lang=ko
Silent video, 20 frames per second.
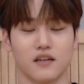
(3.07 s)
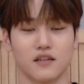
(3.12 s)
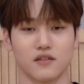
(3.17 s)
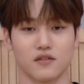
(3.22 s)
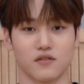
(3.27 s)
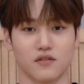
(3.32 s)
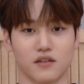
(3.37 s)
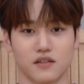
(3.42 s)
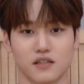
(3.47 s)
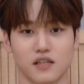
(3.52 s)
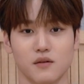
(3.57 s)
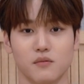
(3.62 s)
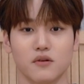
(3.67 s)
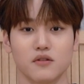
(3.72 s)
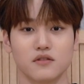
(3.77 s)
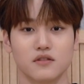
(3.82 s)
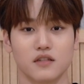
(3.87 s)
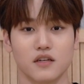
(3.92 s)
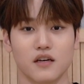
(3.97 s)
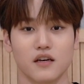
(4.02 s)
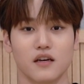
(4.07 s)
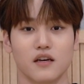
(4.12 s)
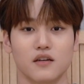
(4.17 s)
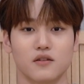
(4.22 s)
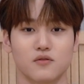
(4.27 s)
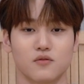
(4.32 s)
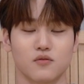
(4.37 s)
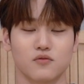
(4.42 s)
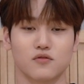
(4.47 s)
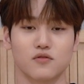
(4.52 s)
이렇게 세 번째
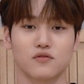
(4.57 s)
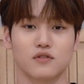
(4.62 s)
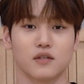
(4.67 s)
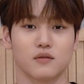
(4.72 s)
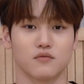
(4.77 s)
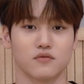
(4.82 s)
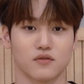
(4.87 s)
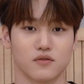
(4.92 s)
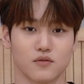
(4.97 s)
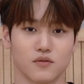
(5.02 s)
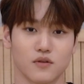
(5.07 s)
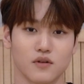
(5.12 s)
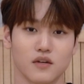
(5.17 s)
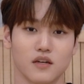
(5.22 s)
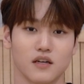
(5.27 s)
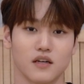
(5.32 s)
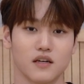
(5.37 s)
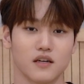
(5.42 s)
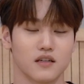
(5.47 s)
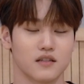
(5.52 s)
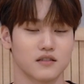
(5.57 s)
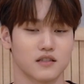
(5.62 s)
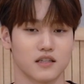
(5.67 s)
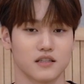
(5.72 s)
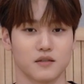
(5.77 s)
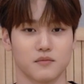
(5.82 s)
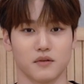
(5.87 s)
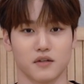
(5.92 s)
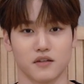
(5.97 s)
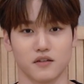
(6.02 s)
톡투잼으로
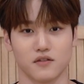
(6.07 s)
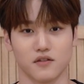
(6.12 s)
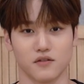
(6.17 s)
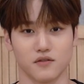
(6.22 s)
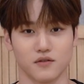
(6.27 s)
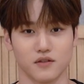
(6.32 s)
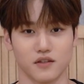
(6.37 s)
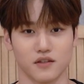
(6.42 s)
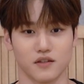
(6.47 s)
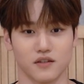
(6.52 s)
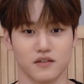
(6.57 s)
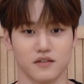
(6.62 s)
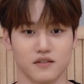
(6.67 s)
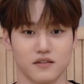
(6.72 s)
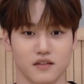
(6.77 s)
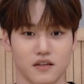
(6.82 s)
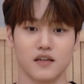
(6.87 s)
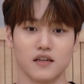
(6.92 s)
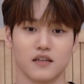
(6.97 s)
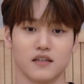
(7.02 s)
찾아뵙게 되었네요 네.